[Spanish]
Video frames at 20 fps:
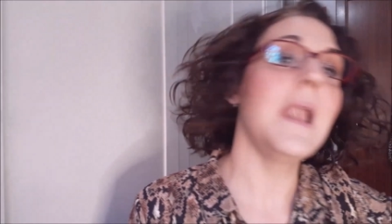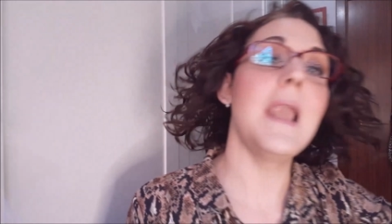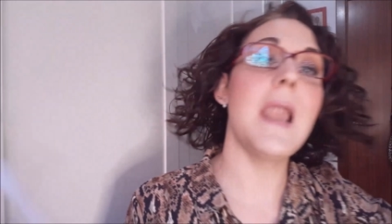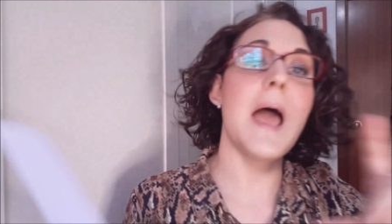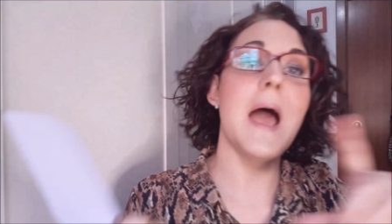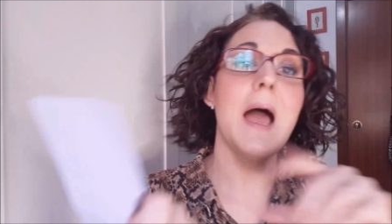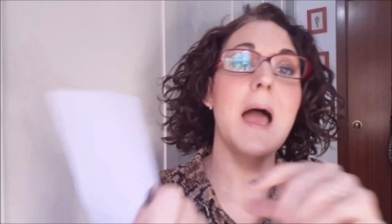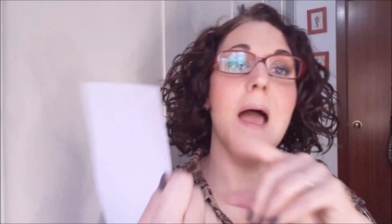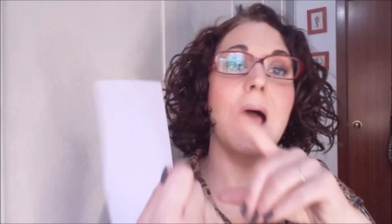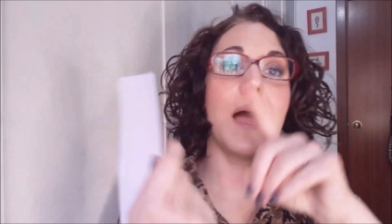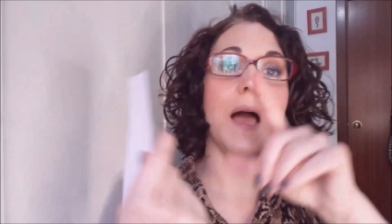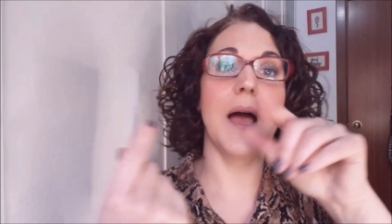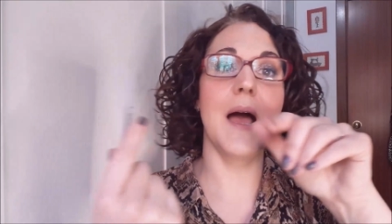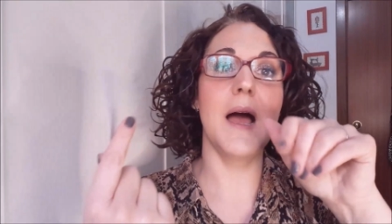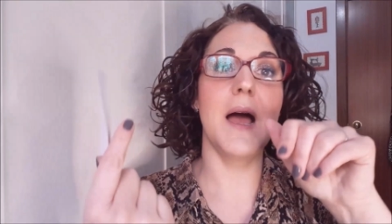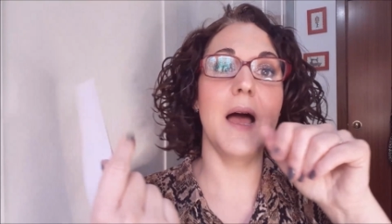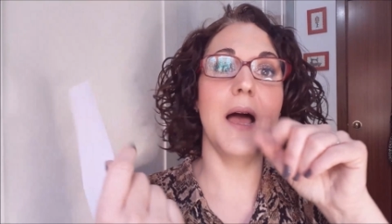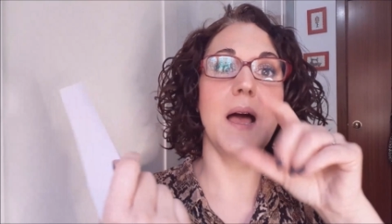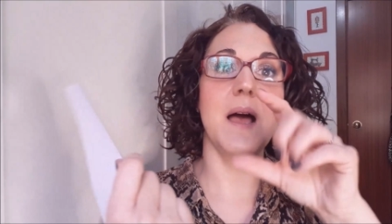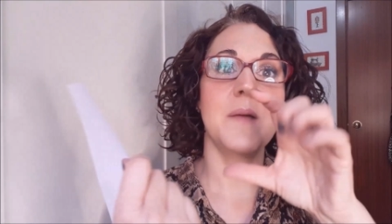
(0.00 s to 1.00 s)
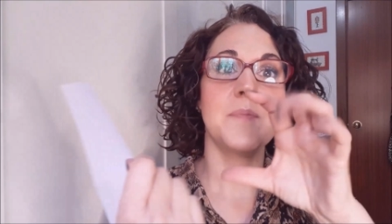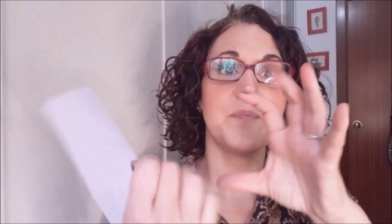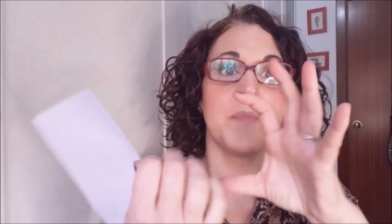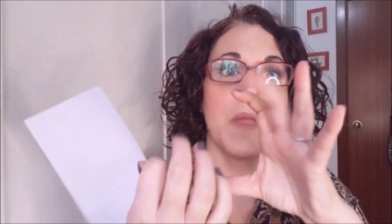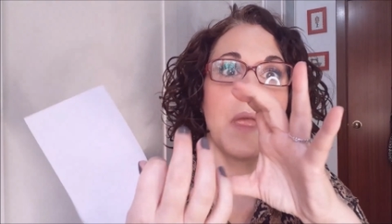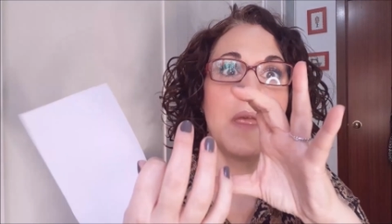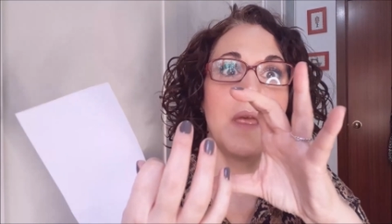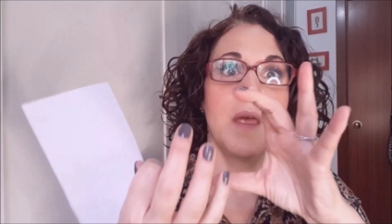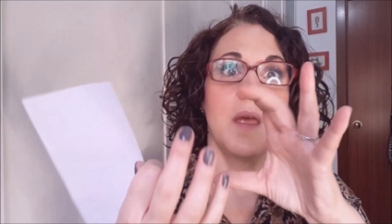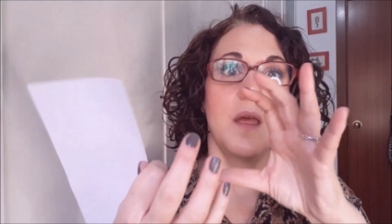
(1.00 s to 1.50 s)
la
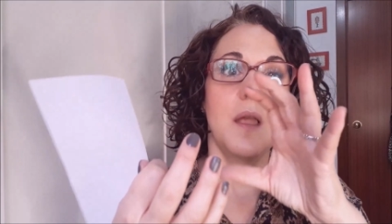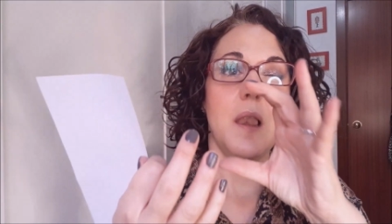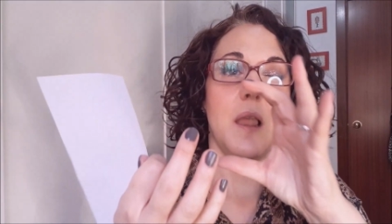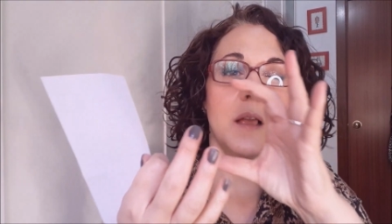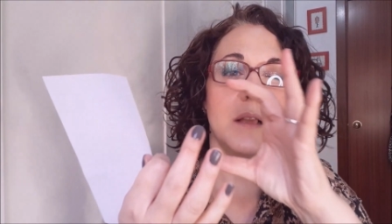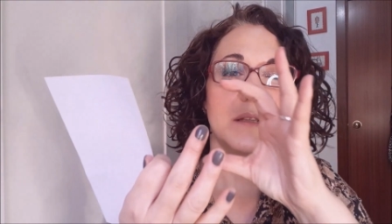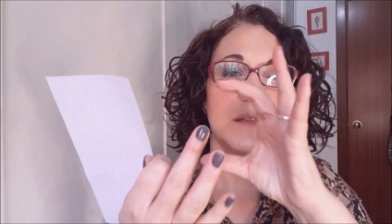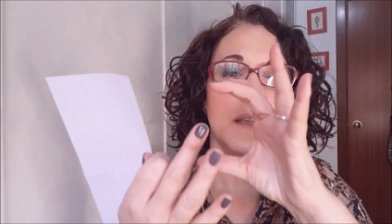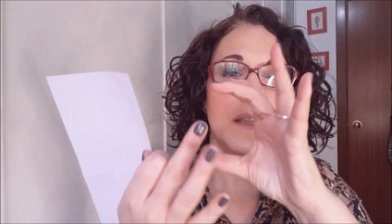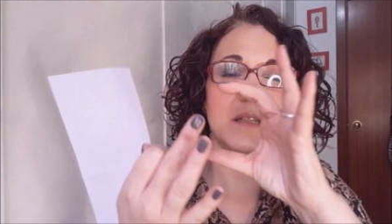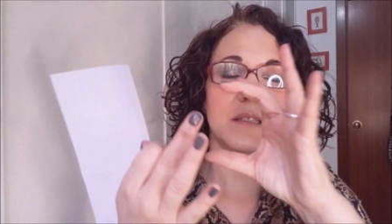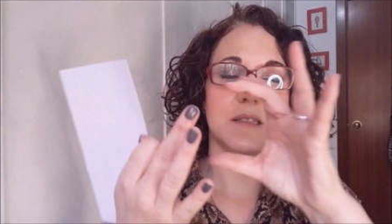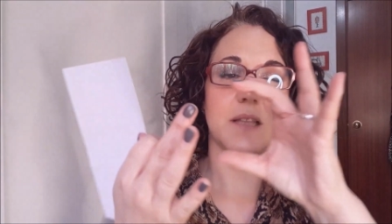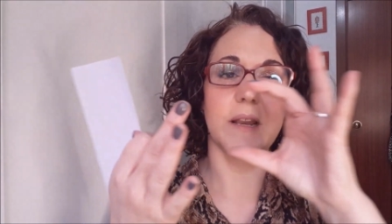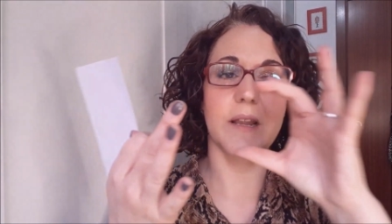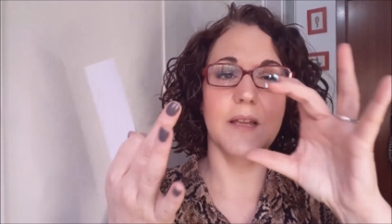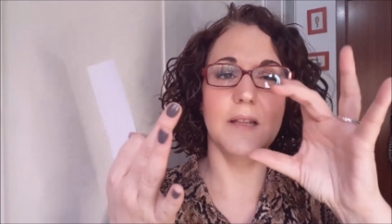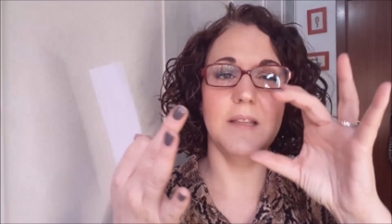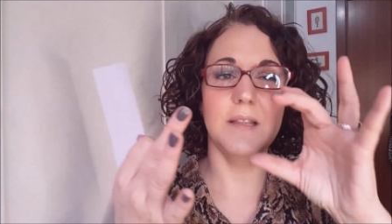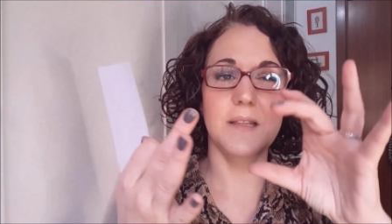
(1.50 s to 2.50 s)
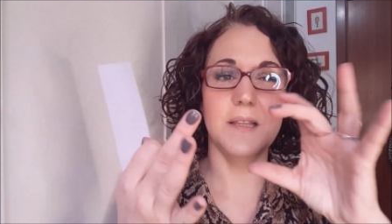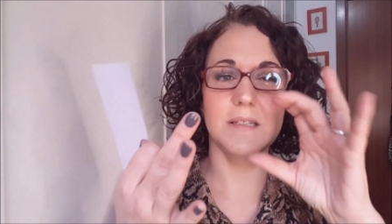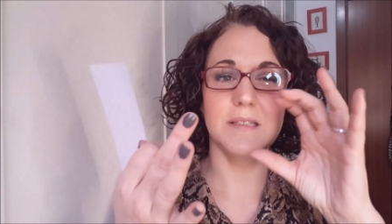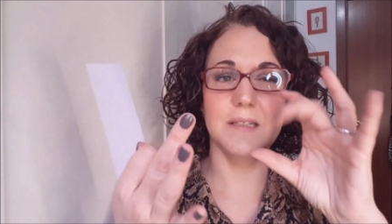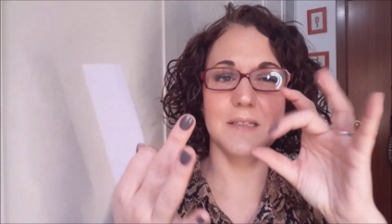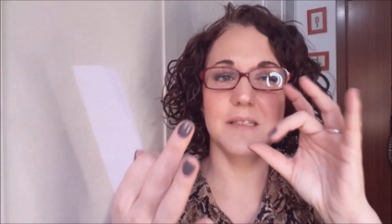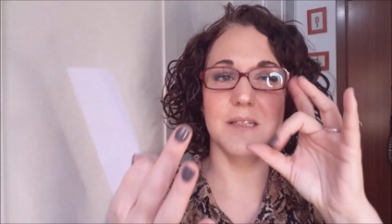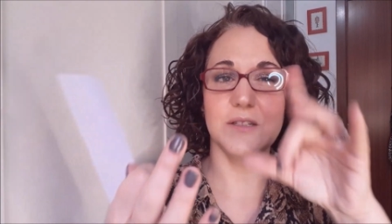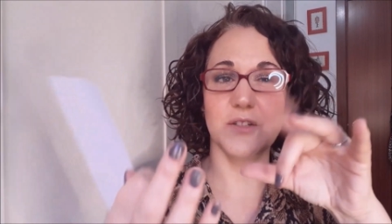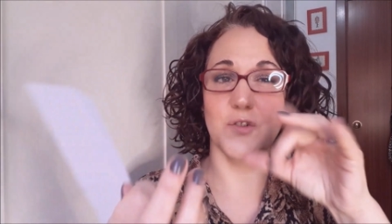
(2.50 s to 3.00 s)
las tarjetitas
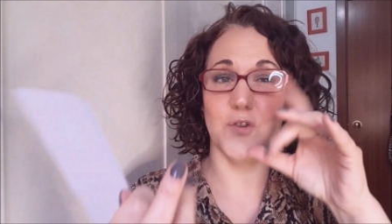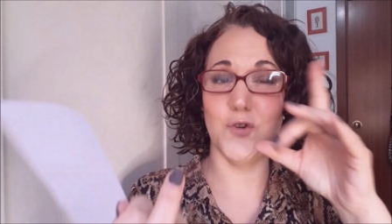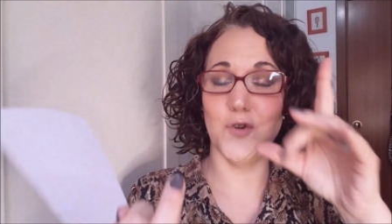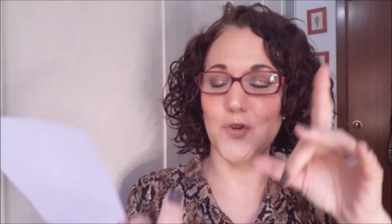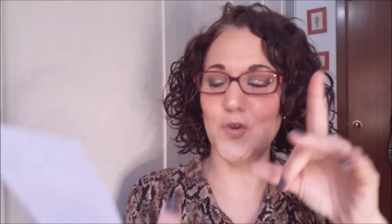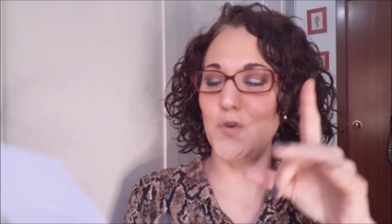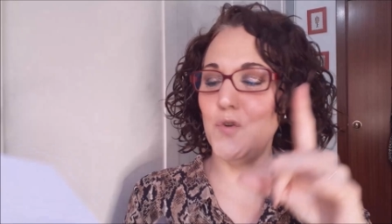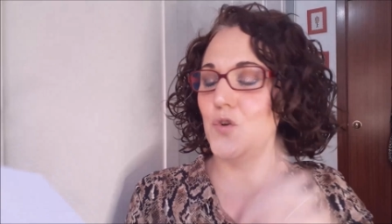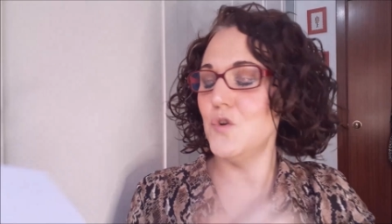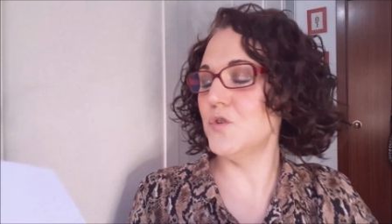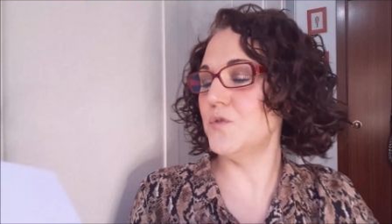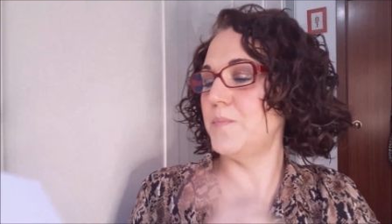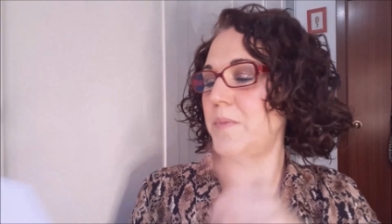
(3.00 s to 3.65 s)
estas con los looks,